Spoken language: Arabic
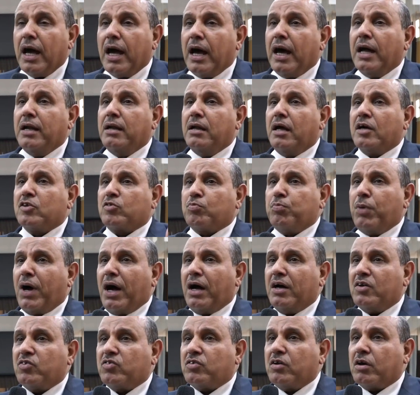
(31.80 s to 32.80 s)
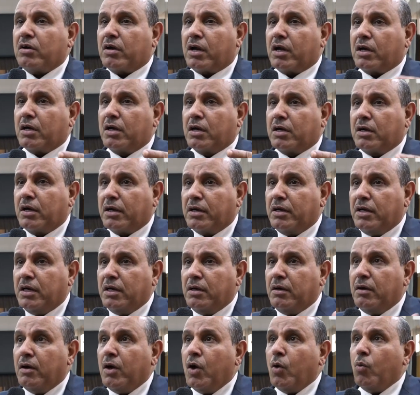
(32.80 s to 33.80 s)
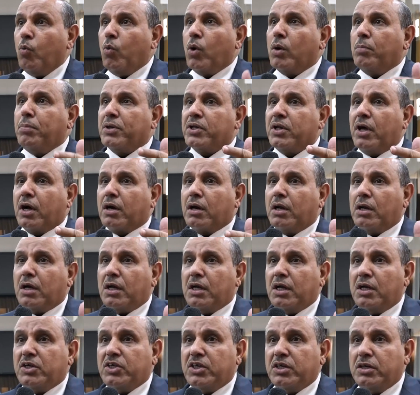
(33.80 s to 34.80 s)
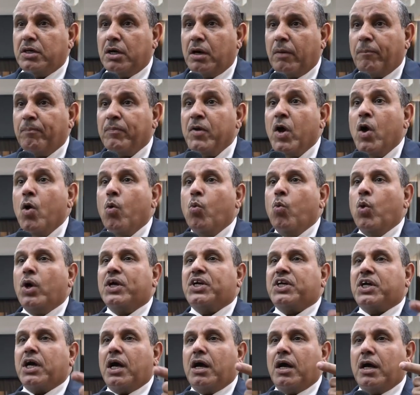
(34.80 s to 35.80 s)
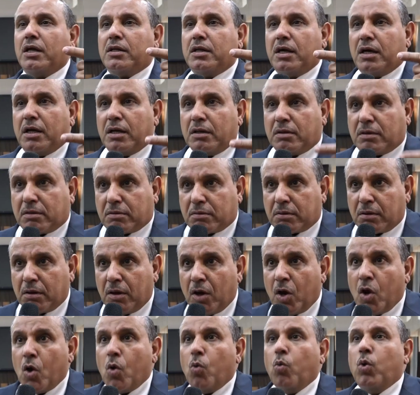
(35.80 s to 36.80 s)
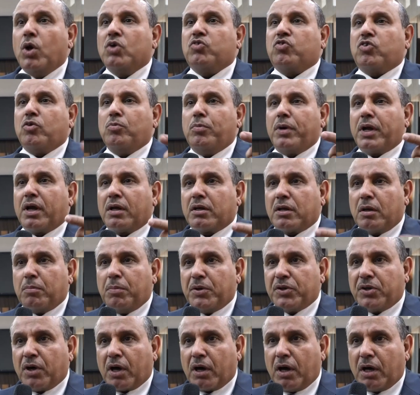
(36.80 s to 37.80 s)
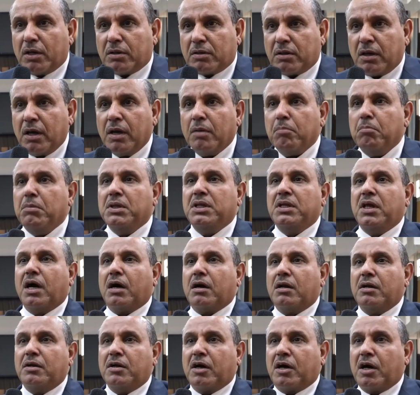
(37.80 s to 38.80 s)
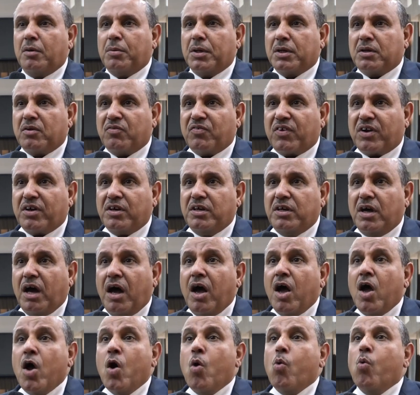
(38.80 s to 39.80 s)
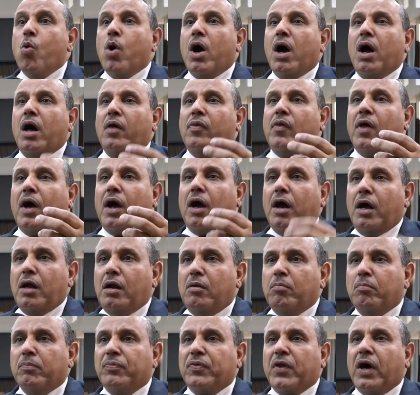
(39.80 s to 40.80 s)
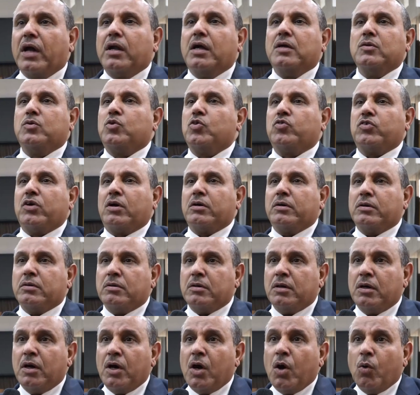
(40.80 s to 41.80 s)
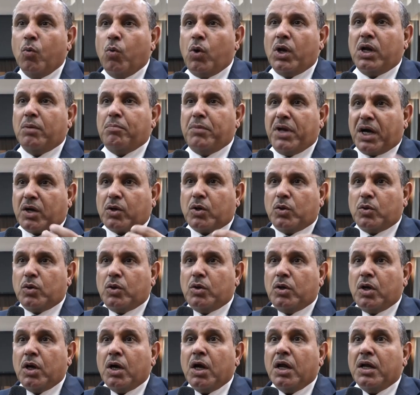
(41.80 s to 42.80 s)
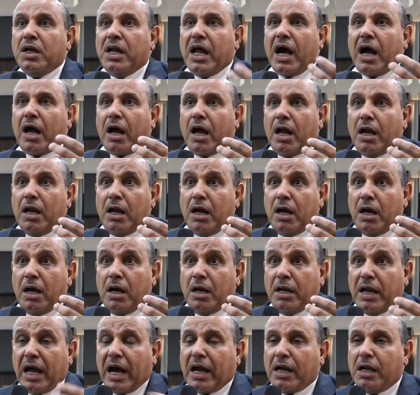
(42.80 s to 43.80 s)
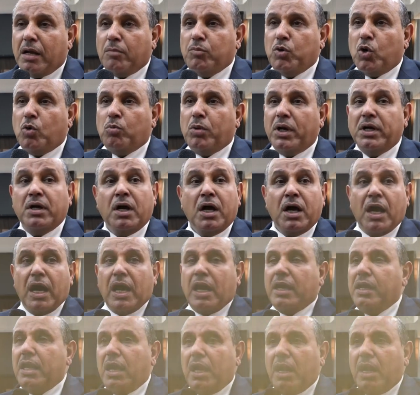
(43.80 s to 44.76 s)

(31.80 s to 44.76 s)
أن أصبح استخراج الكارنيه والبطاقة العلاجية والشهادات واستمارات البطاقات من داخل النقابات الفرعية وهذا حلم طال انتظاره ولم نكن نحلم يوما أن